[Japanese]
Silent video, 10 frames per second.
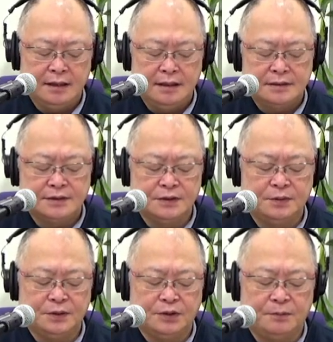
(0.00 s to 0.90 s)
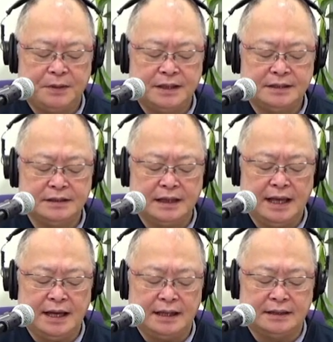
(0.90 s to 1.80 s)

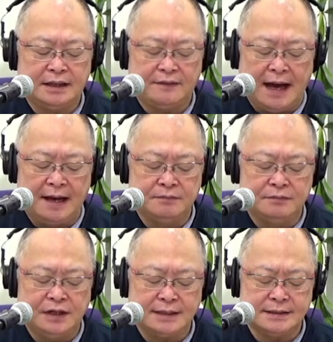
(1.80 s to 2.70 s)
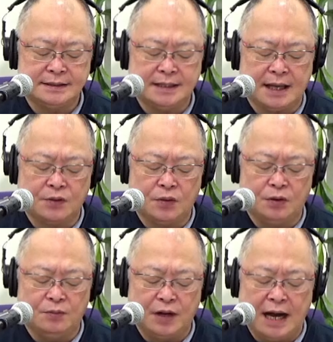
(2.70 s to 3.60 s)
スノーボードビッグエアでは村瀬
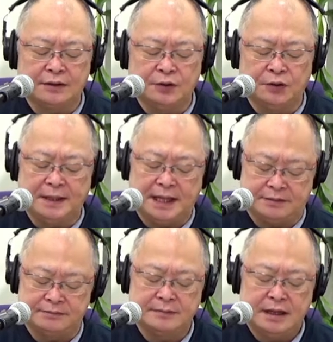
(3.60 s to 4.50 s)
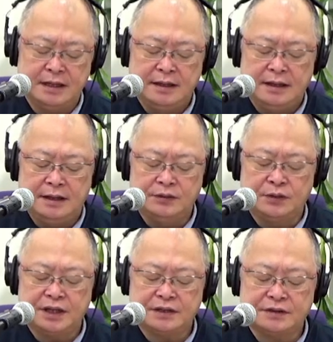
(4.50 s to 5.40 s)
心椛が銅メダル、
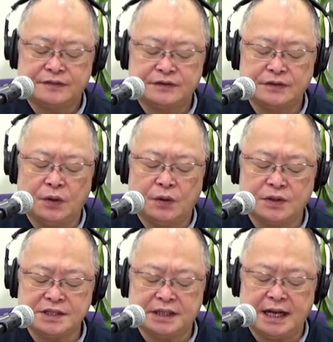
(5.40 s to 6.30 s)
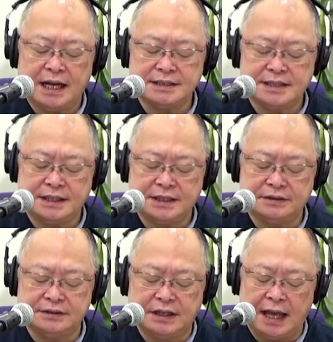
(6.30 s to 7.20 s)
ノルディック複合個人
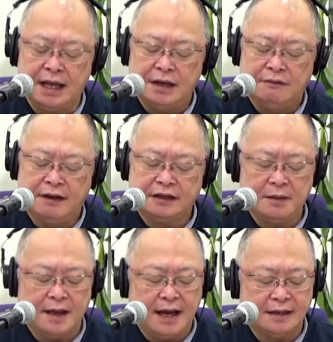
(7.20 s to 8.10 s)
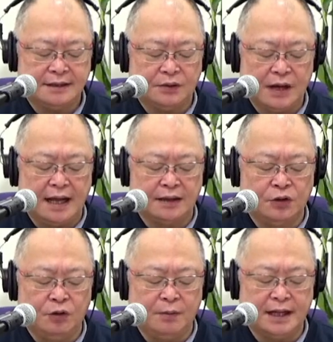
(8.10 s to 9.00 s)
ラージヒルで渡部暁斗が
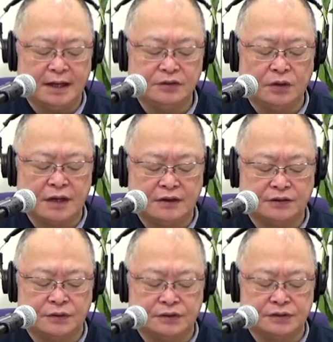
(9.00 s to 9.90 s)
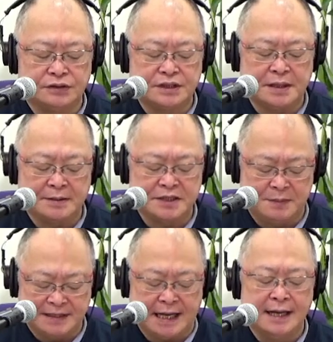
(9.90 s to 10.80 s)
銅メダルを獲得しま
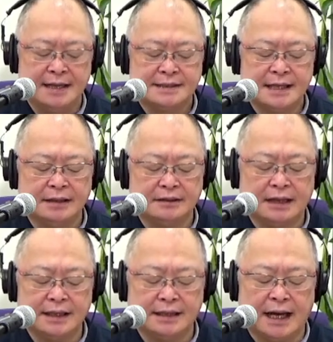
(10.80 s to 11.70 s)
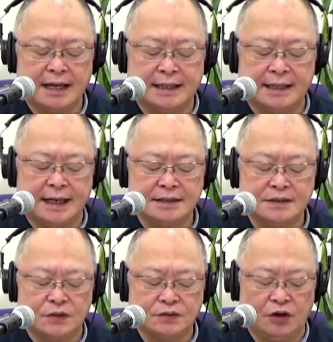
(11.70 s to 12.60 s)
した。3大会連
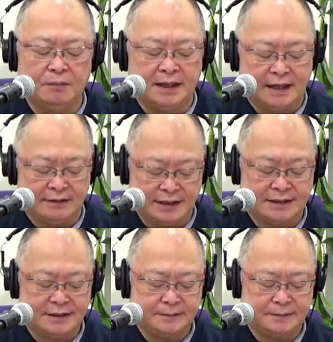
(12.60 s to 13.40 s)
続のメダルです。